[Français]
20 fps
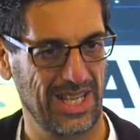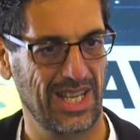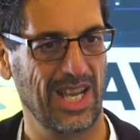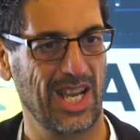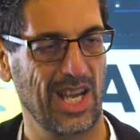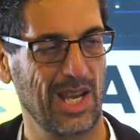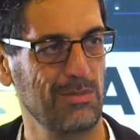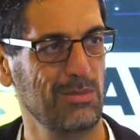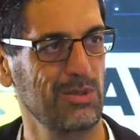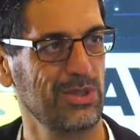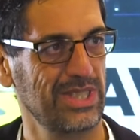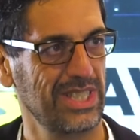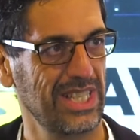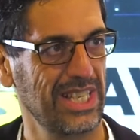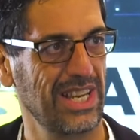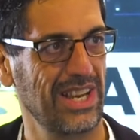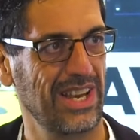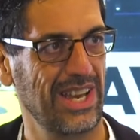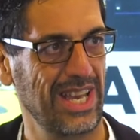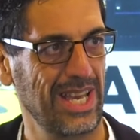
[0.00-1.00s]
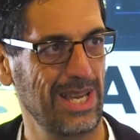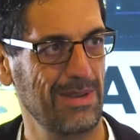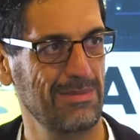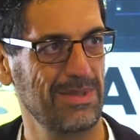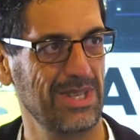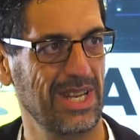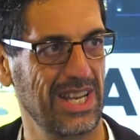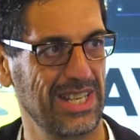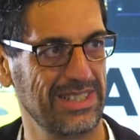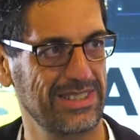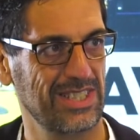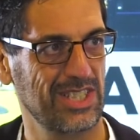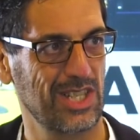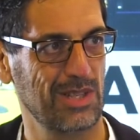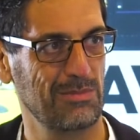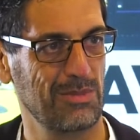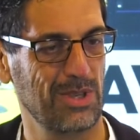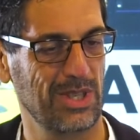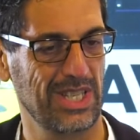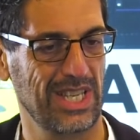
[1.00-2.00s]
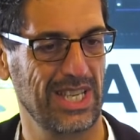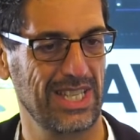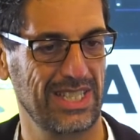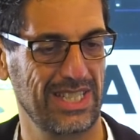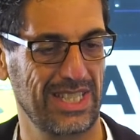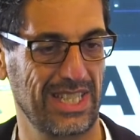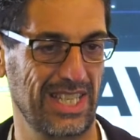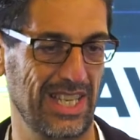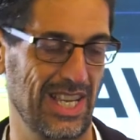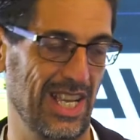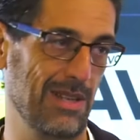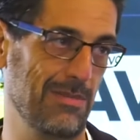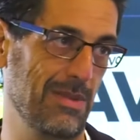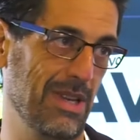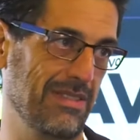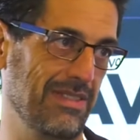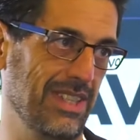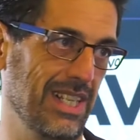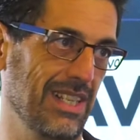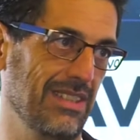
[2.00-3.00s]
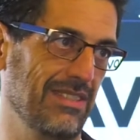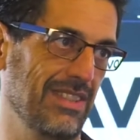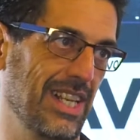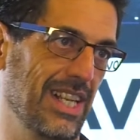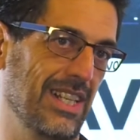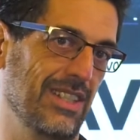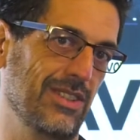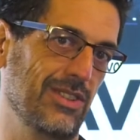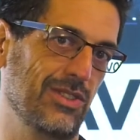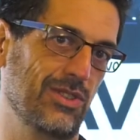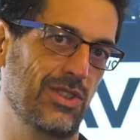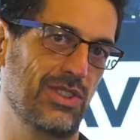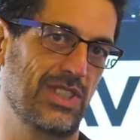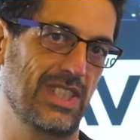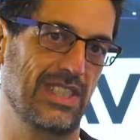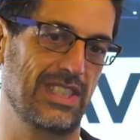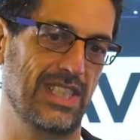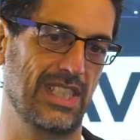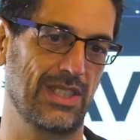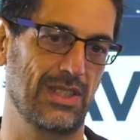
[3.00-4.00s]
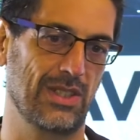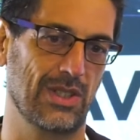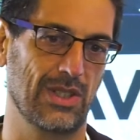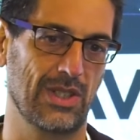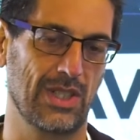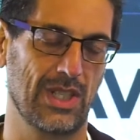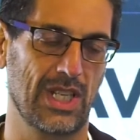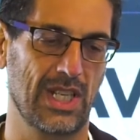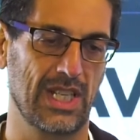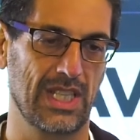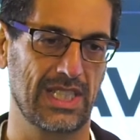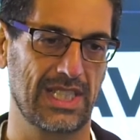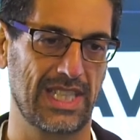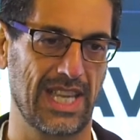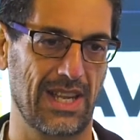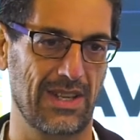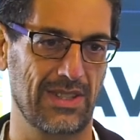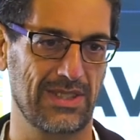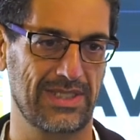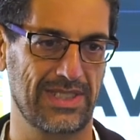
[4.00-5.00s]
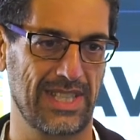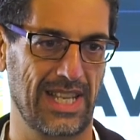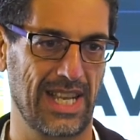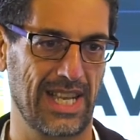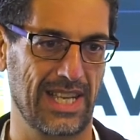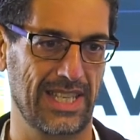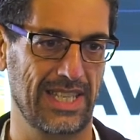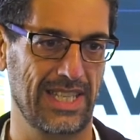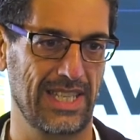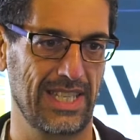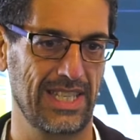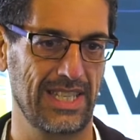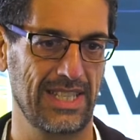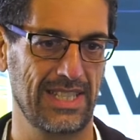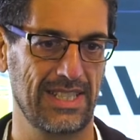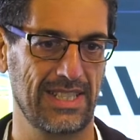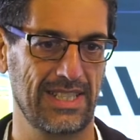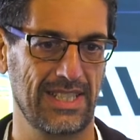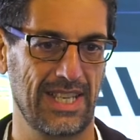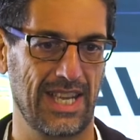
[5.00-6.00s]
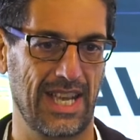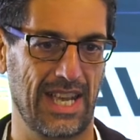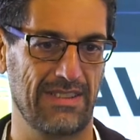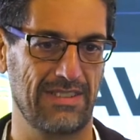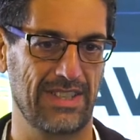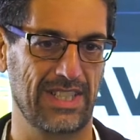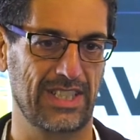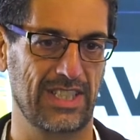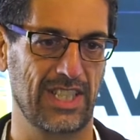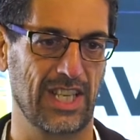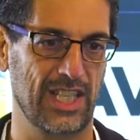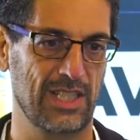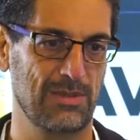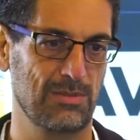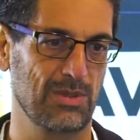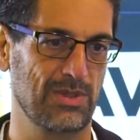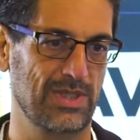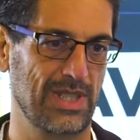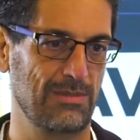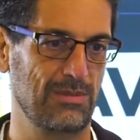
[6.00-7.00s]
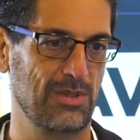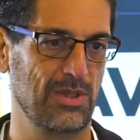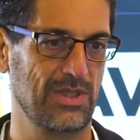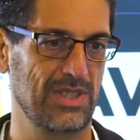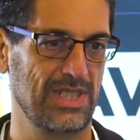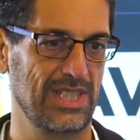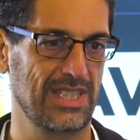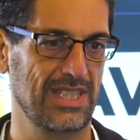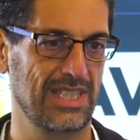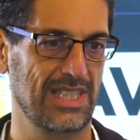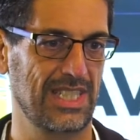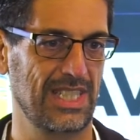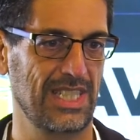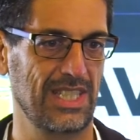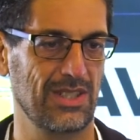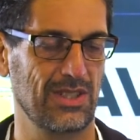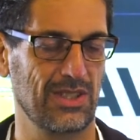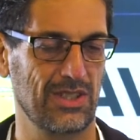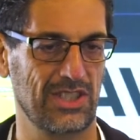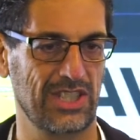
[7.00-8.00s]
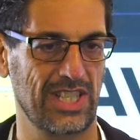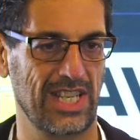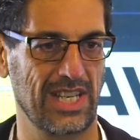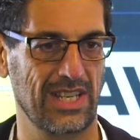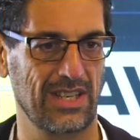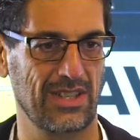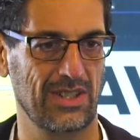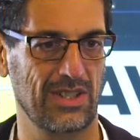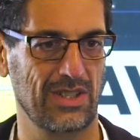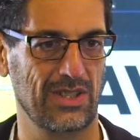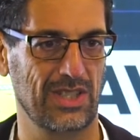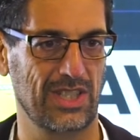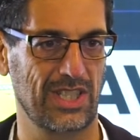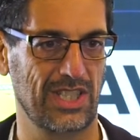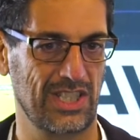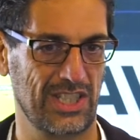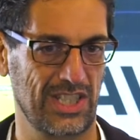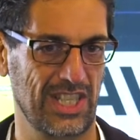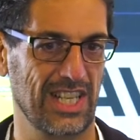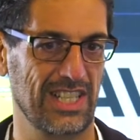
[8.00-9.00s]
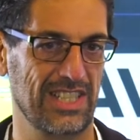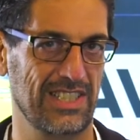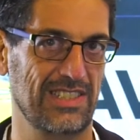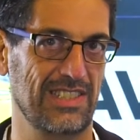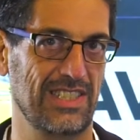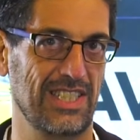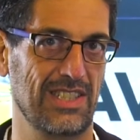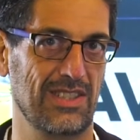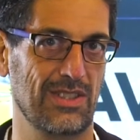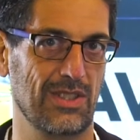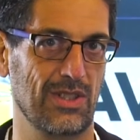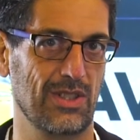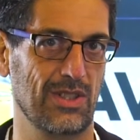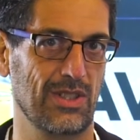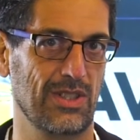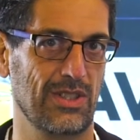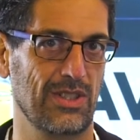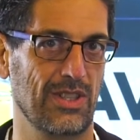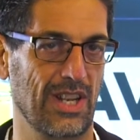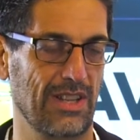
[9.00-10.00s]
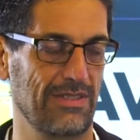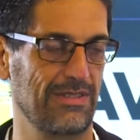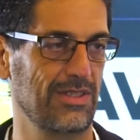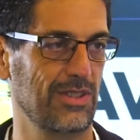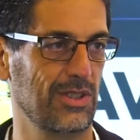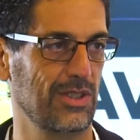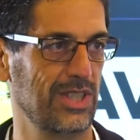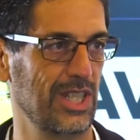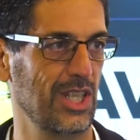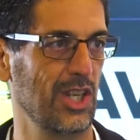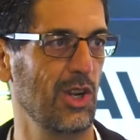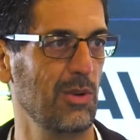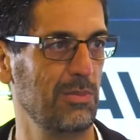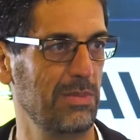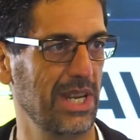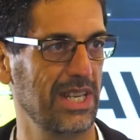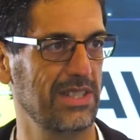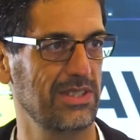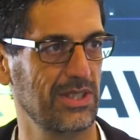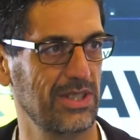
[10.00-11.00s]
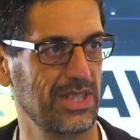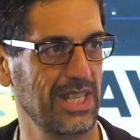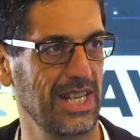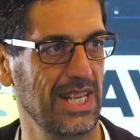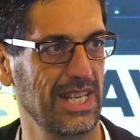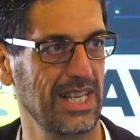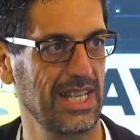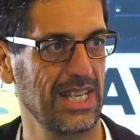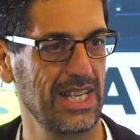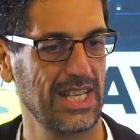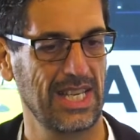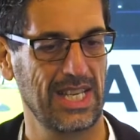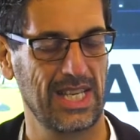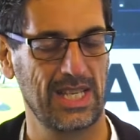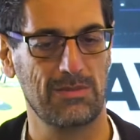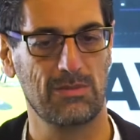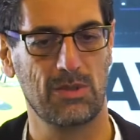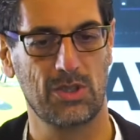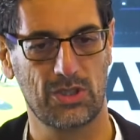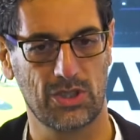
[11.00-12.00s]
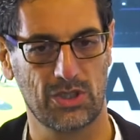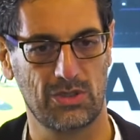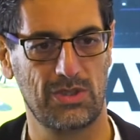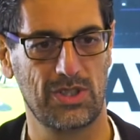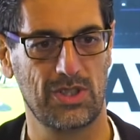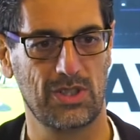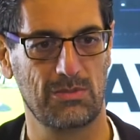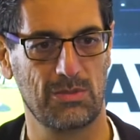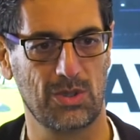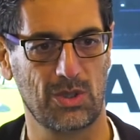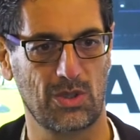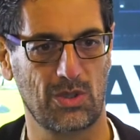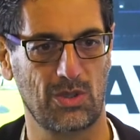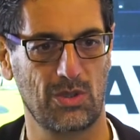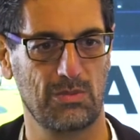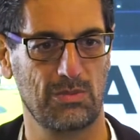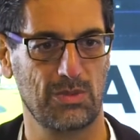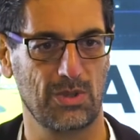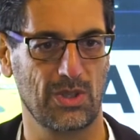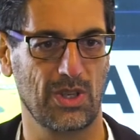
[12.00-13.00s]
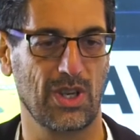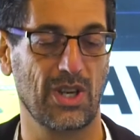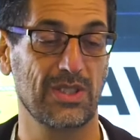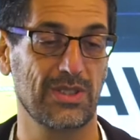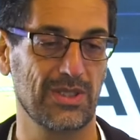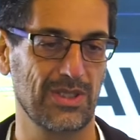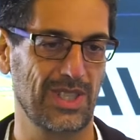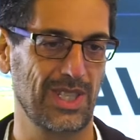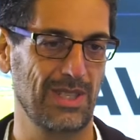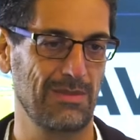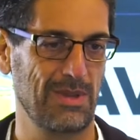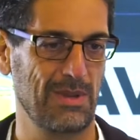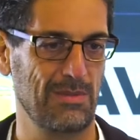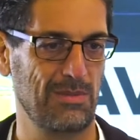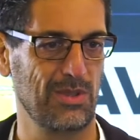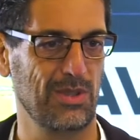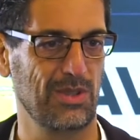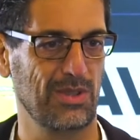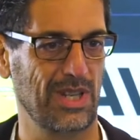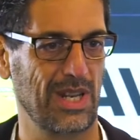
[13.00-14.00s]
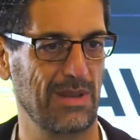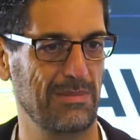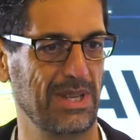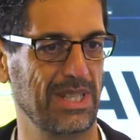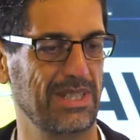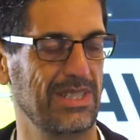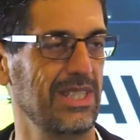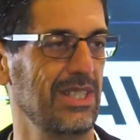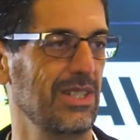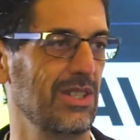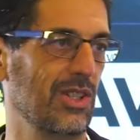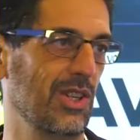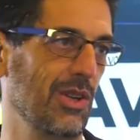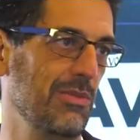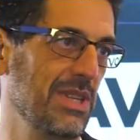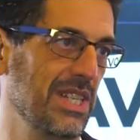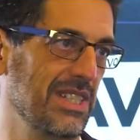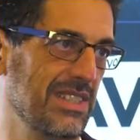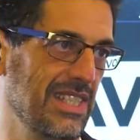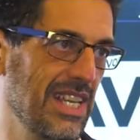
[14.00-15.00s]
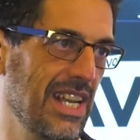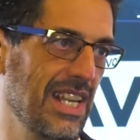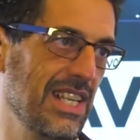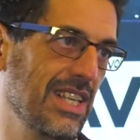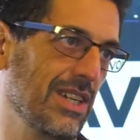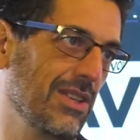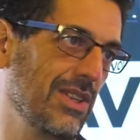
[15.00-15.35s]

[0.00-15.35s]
un à Moutier, un à M, un à Saint-Jean-de-Maurienne et un à Albertville. Voilà, une société de 40 salariés avec des responsables de sites qui, gèrent, qui gèrent les sites dans le côté opérationnel et moi aujourd'hui, je ne m'occupe euh, entre guillemets plus que de la partie euh, commerciale et